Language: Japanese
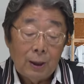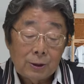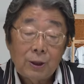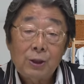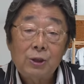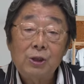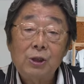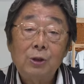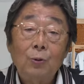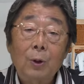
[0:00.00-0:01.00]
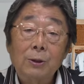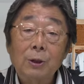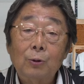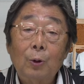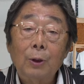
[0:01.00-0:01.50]
政治資金を
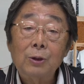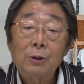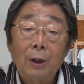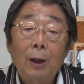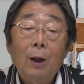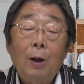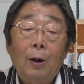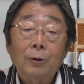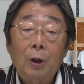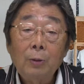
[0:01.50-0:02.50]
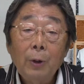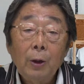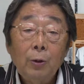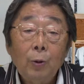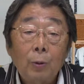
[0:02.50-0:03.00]
稼ぐのがですね、当たり
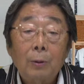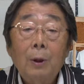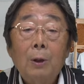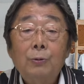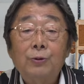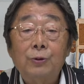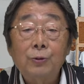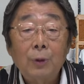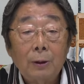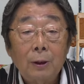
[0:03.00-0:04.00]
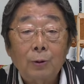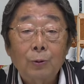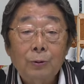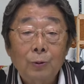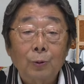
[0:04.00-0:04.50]
前のよう、普通だったと
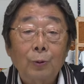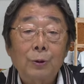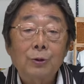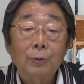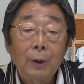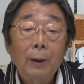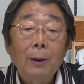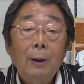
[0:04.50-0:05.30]
いうことですよね。